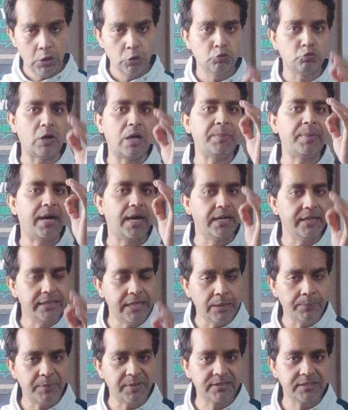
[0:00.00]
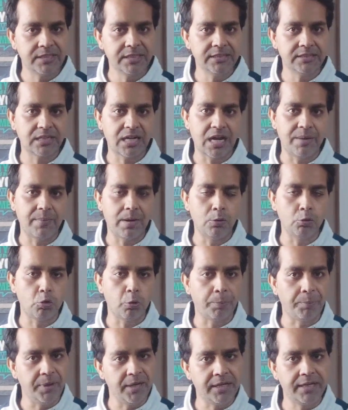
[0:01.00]
तो आप हंड्रेड परसेंट इतना अमाउंट को
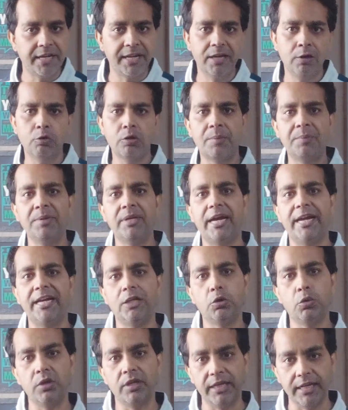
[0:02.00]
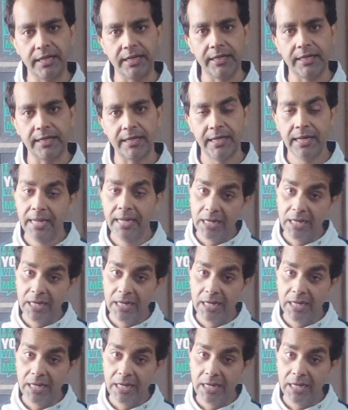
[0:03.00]
पे करेंगे और अपनी आइडिया को ले लेंगे